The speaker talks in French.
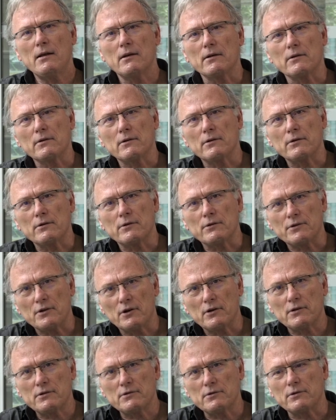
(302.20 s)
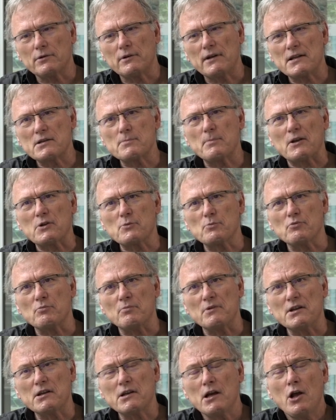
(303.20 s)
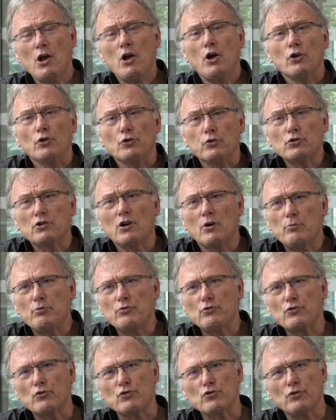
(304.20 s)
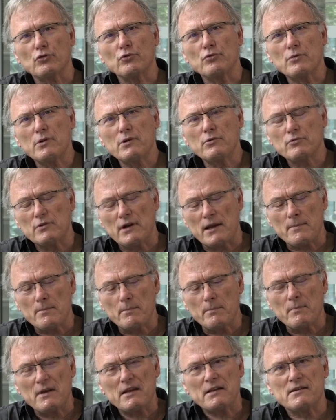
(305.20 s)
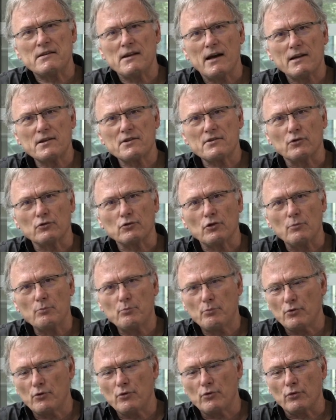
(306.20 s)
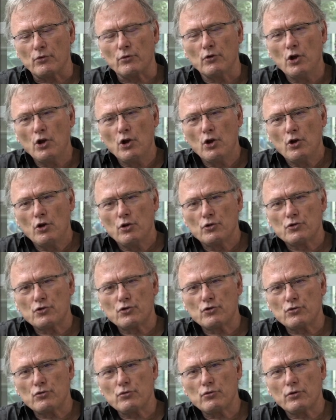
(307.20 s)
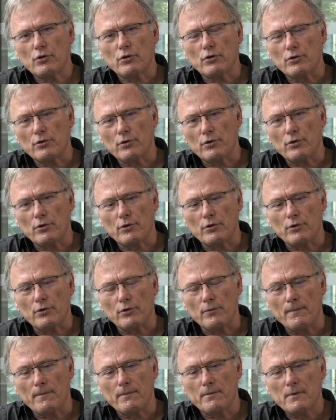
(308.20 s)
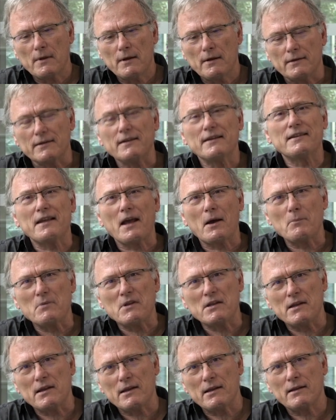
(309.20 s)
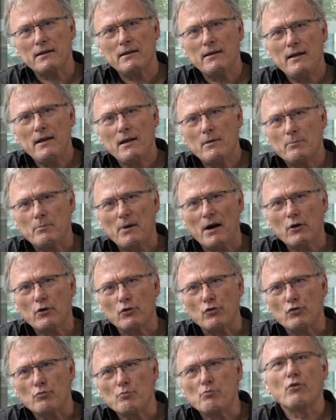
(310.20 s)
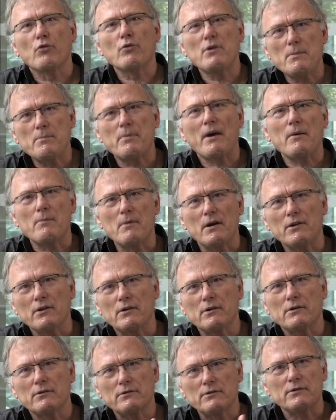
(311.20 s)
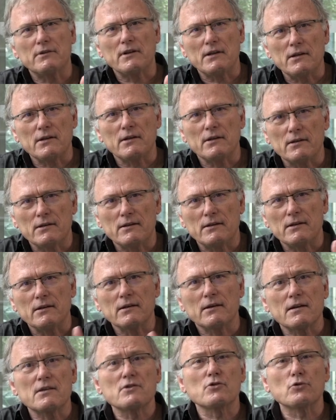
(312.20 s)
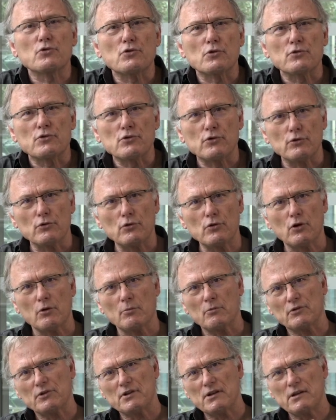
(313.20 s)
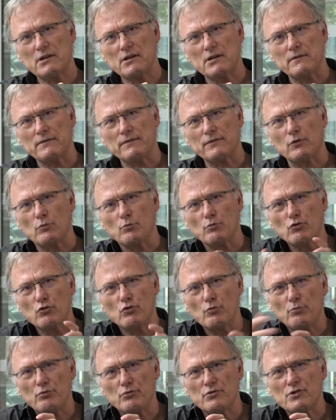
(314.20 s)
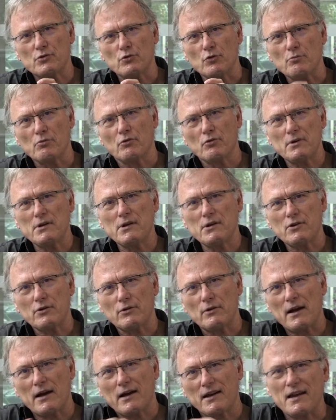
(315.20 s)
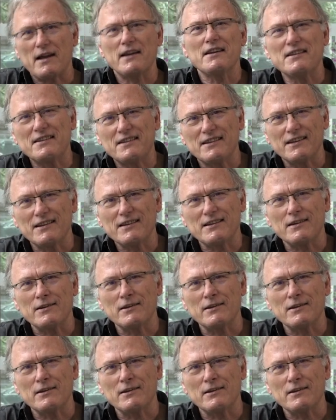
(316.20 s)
euh, dans euh, l'espace public, d'autant plus aujourd'hui où les médias sont un peu euh, surdéterminés par le bruit permanent des, réseaux sociaux, comme on dit, qui font beaucoup plus de bruit que la réalité